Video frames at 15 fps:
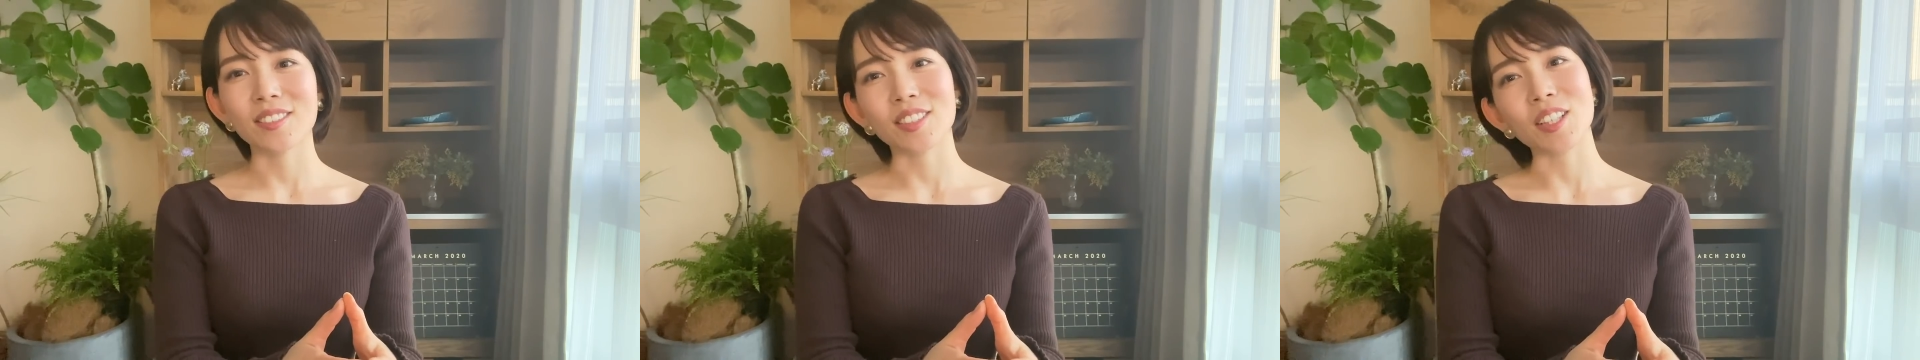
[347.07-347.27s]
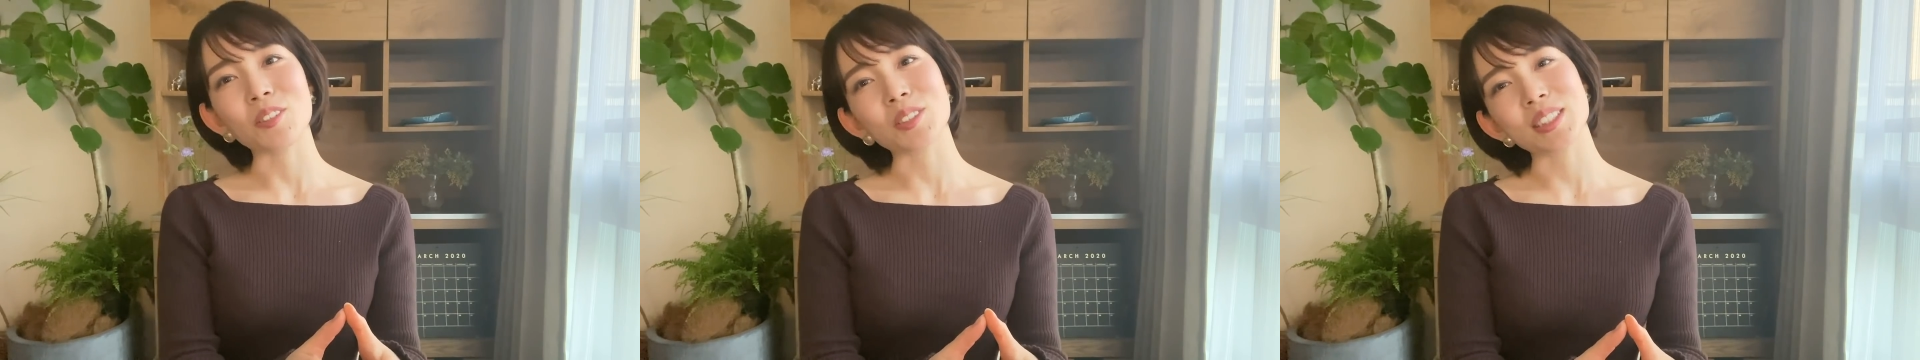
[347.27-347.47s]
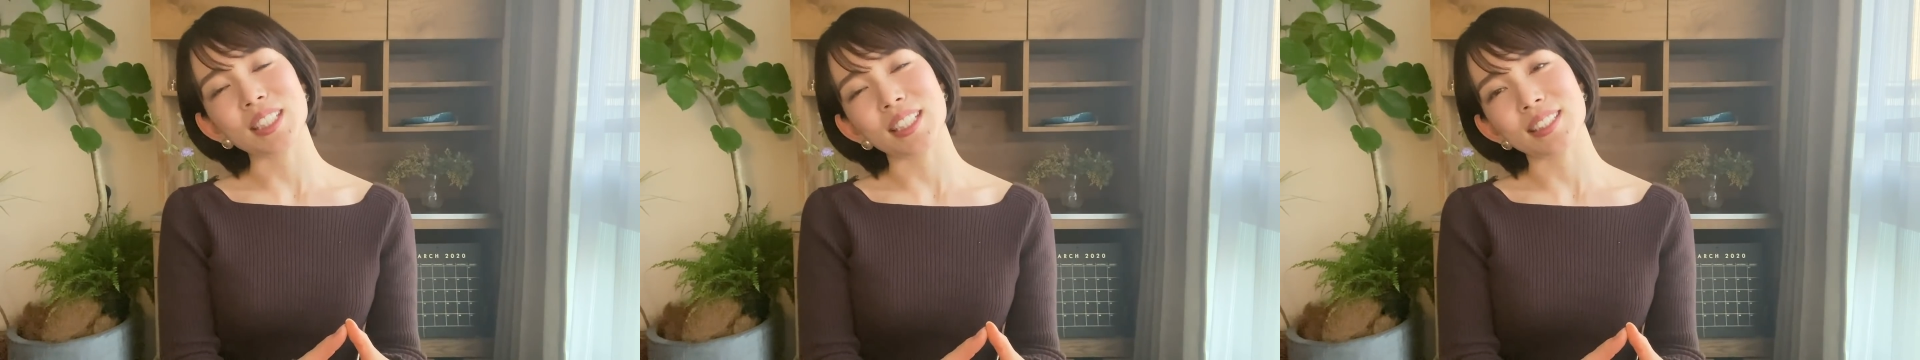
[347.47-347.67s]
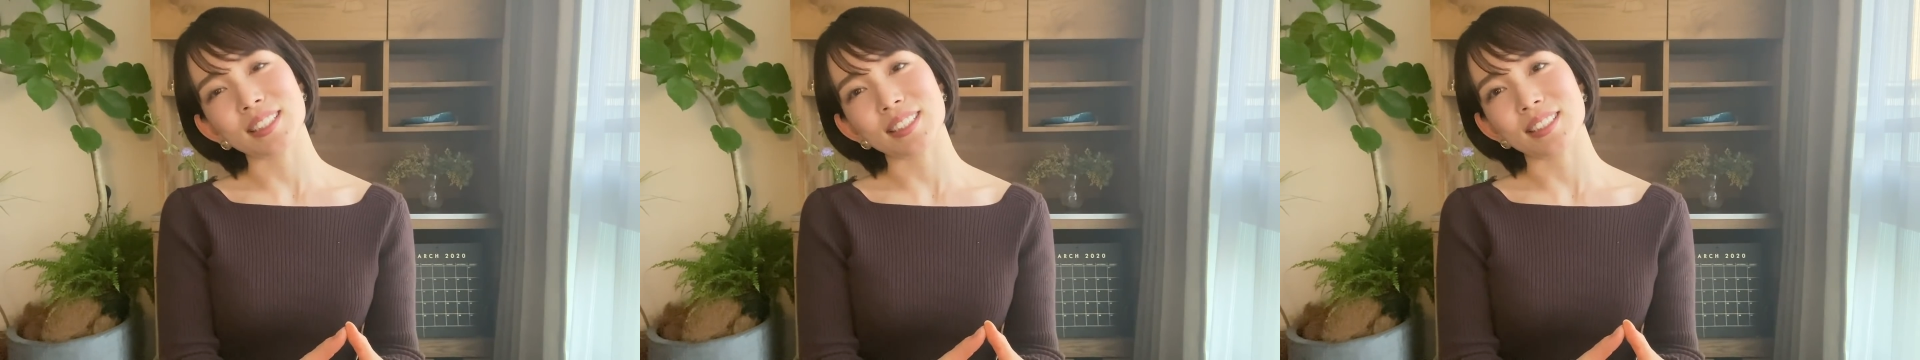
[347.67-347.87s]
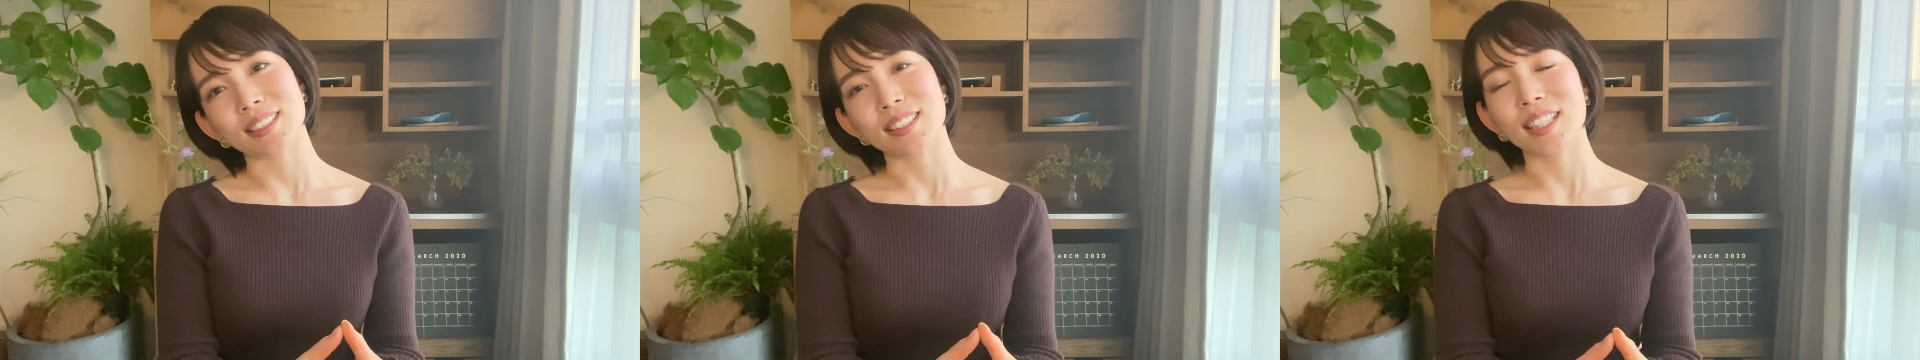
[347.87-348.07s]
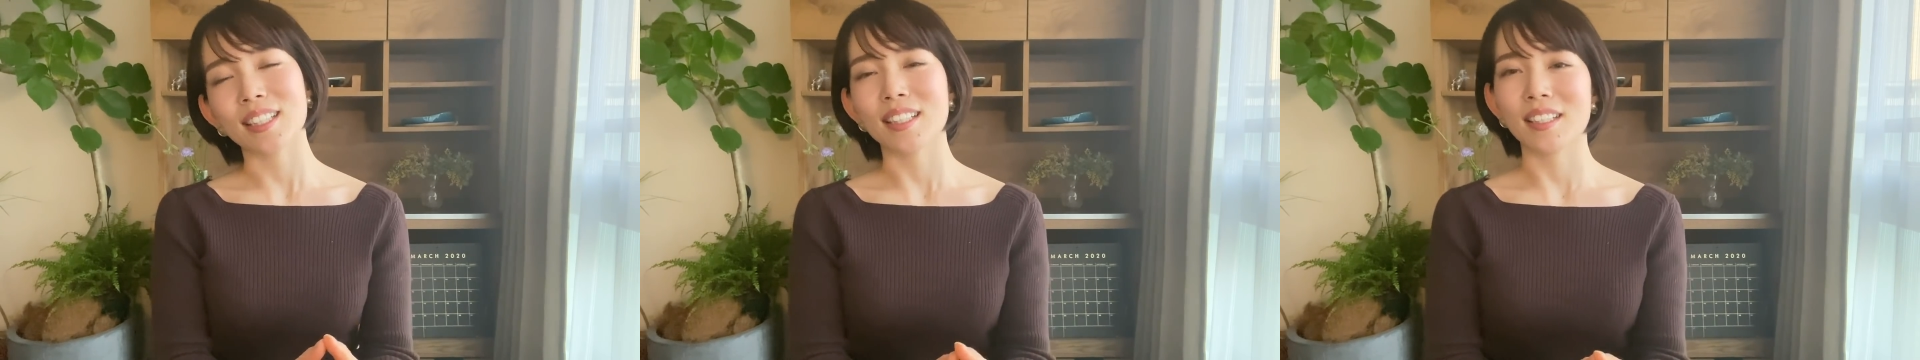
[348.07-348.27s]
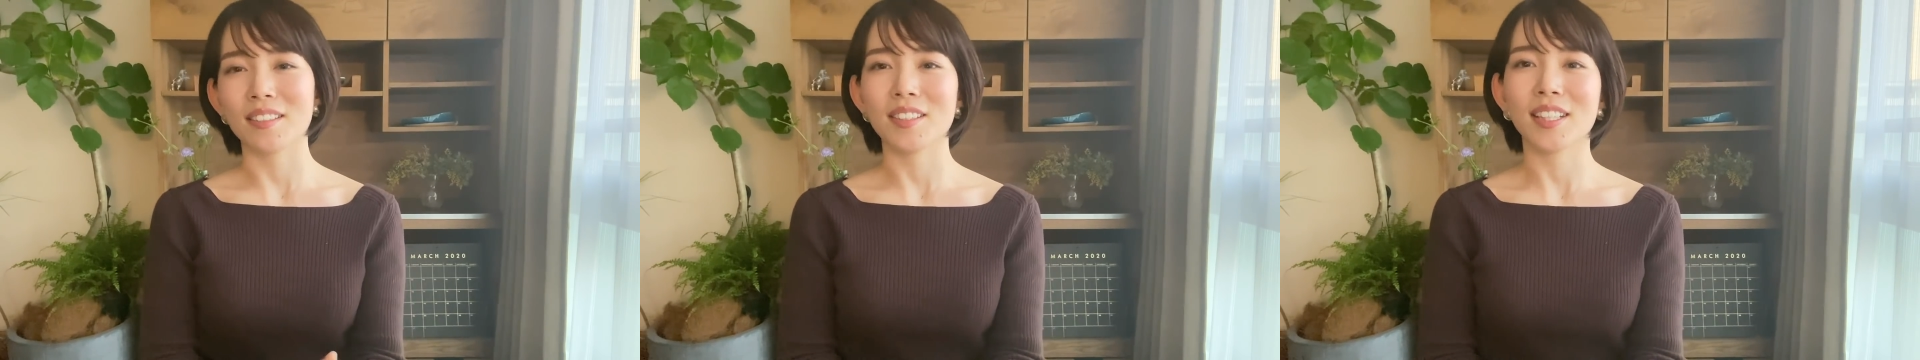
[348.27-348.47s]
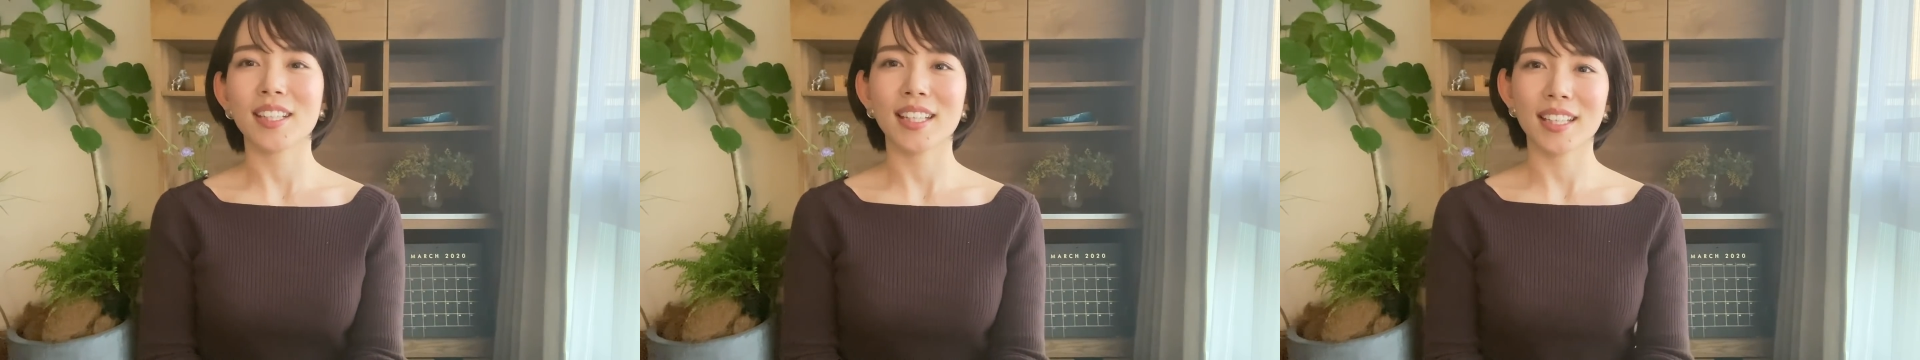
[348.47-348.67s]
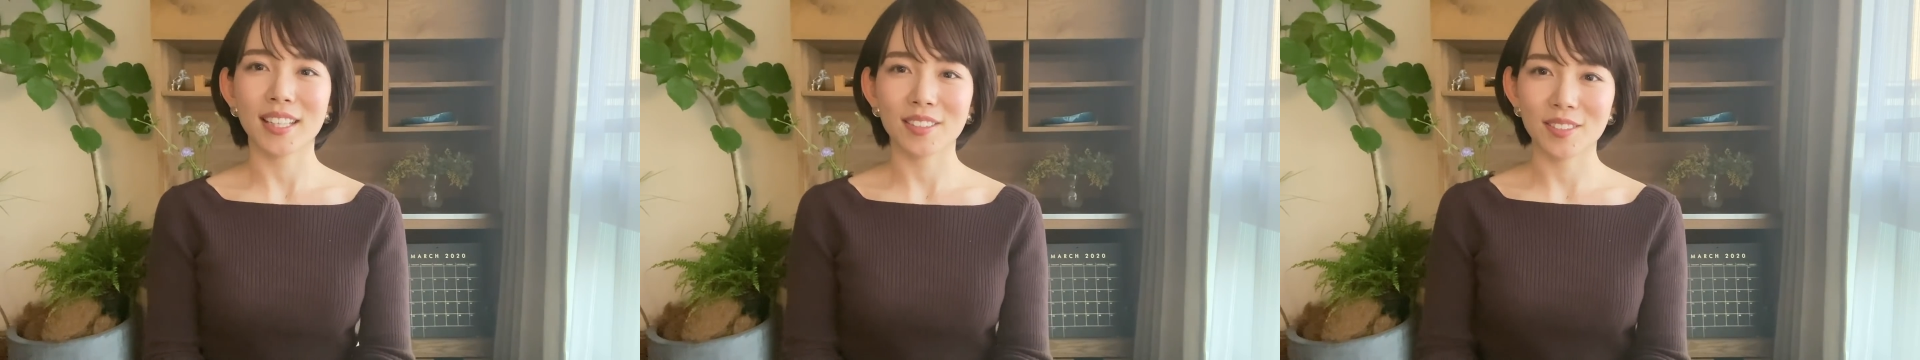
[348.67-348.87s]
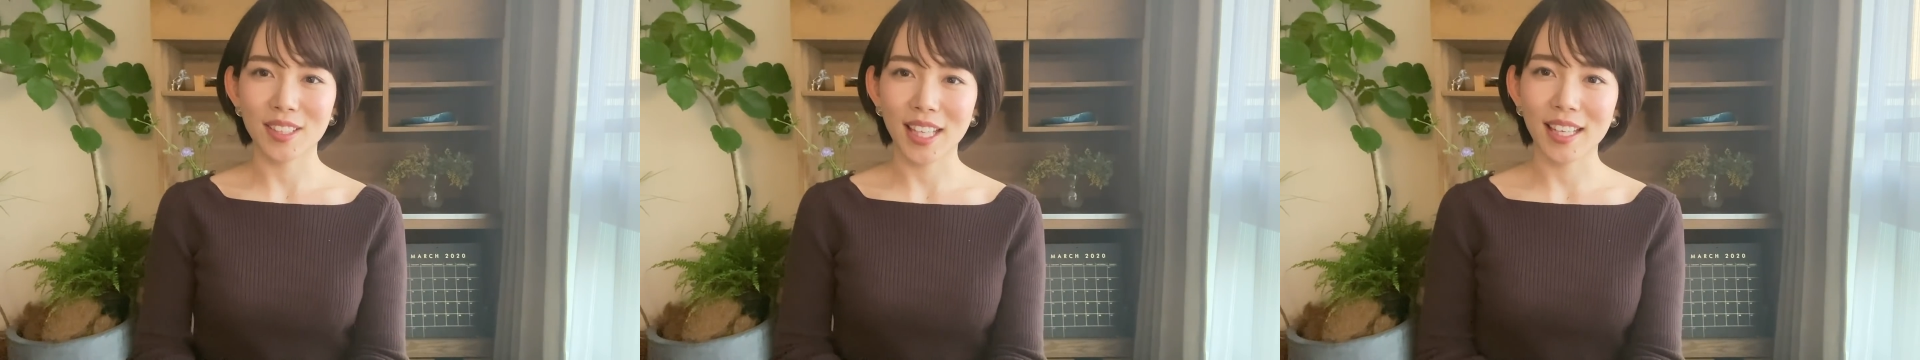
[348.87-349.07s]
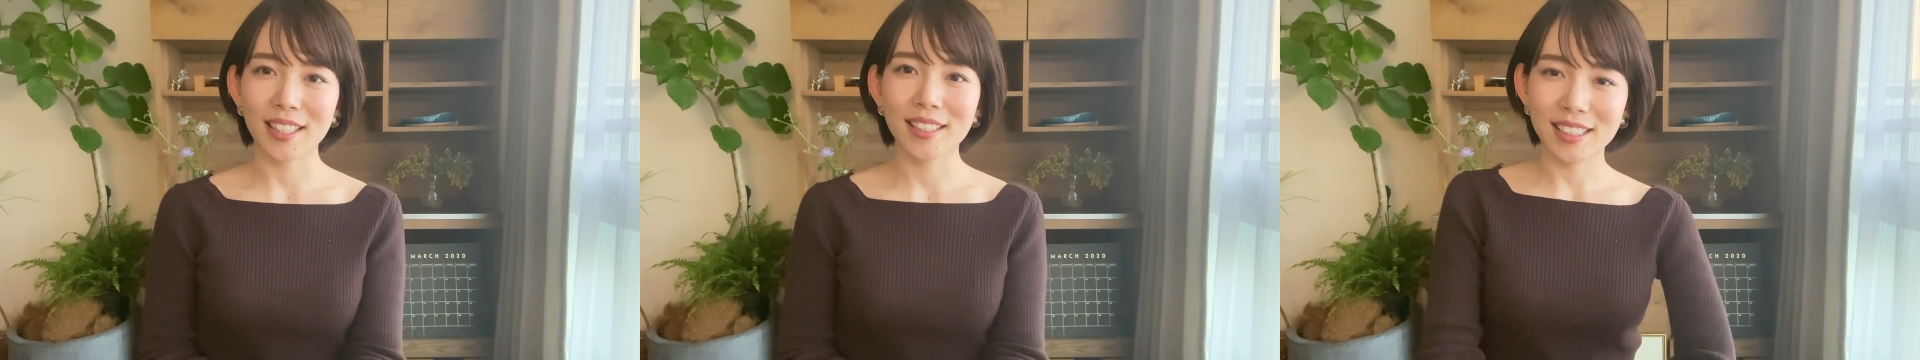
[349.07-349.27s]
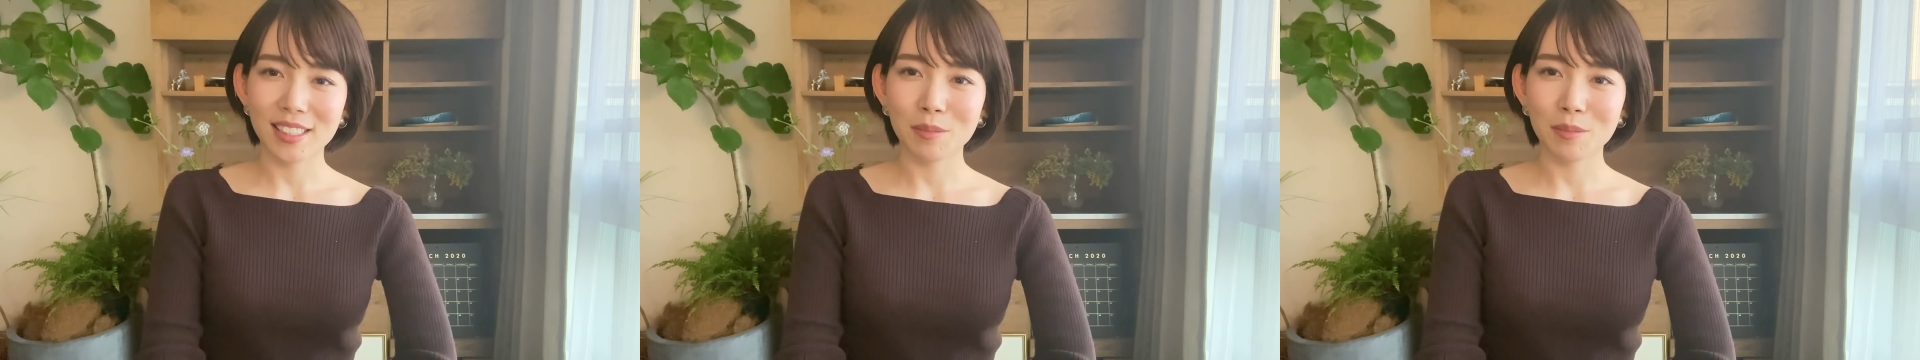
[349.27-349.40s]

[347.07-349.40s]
倒しやすくなってるだけなので、